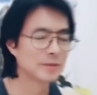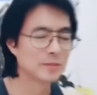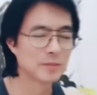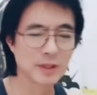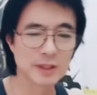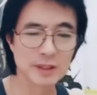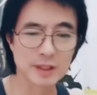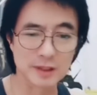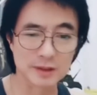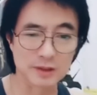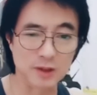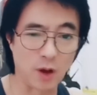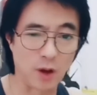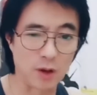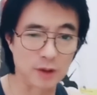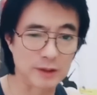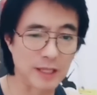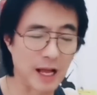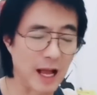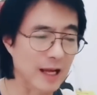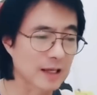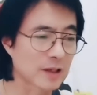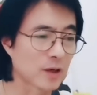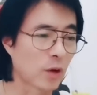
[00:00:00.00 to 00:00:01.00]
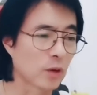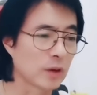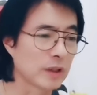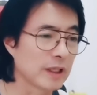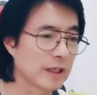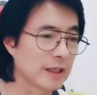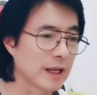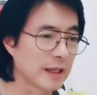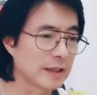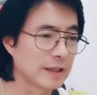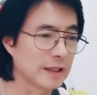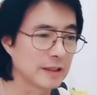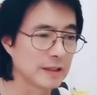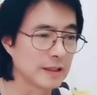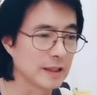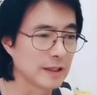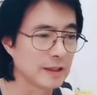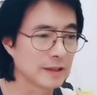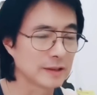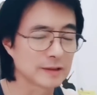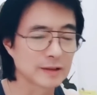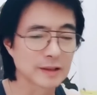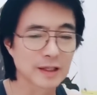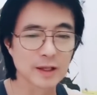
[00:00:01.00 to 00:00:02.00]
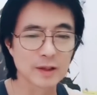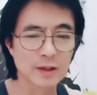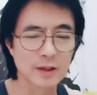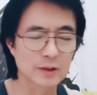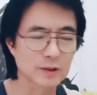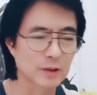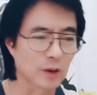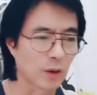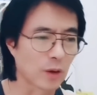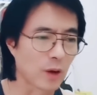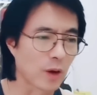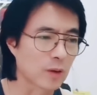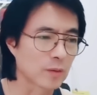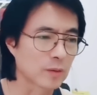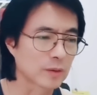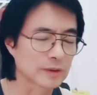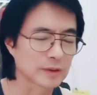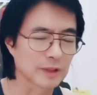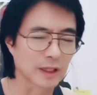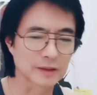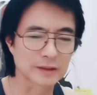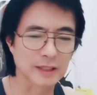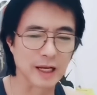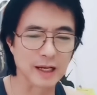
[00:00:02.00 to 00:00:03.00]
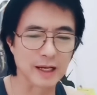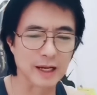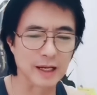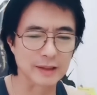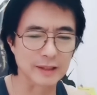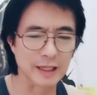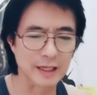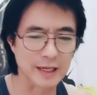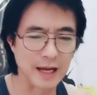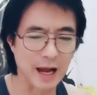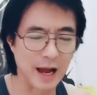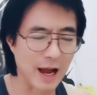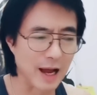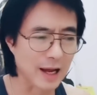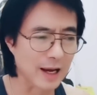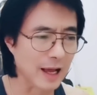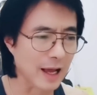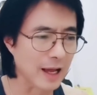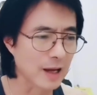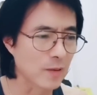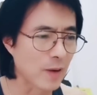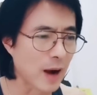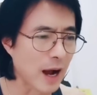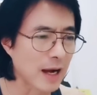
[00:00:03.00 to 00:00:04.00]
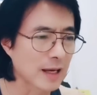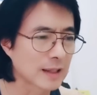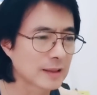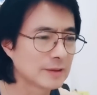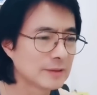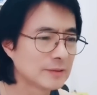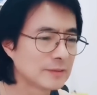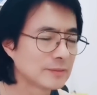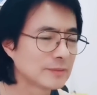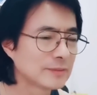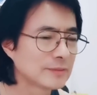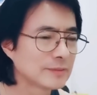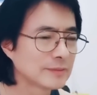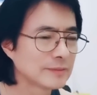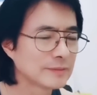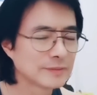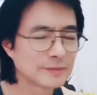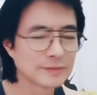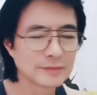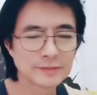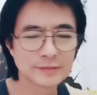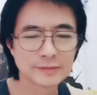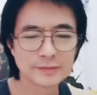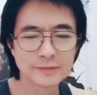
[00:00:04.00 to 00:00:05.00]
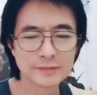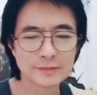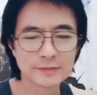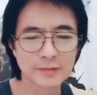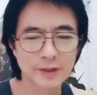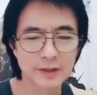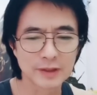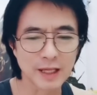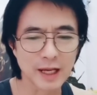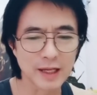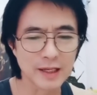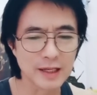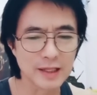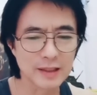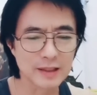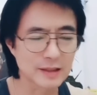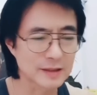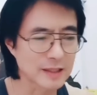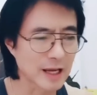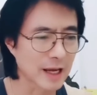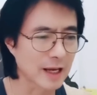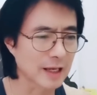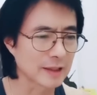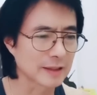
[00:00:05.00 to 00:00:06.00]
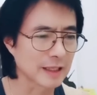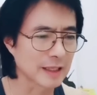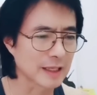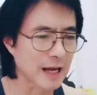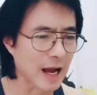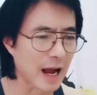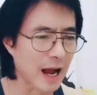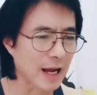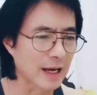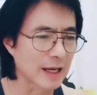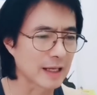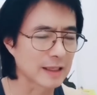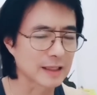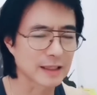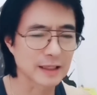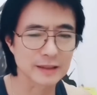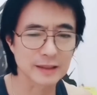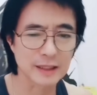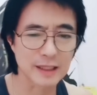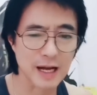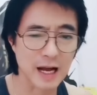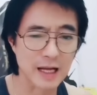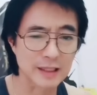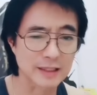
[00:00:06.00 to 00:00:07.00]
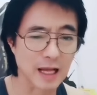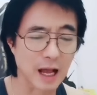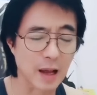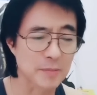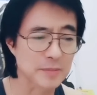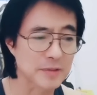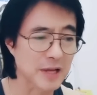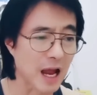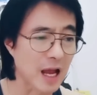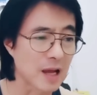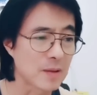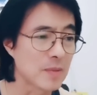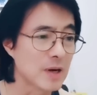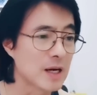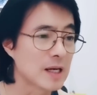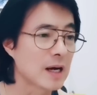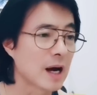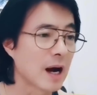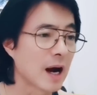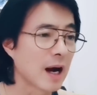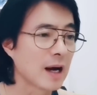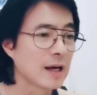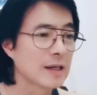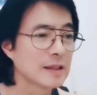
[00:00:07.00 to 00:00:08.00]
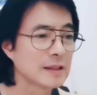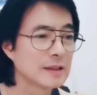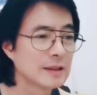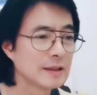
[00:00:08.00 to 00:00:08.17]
มึงจะต่อต้านคนที่ได้ที่หนึ่งแล้วแล้วต่อรองจะใช้กติกาอะไรวะ ประเทศนี้จะใช้กติกาอะไรกติกาตามใจมึงเหรอ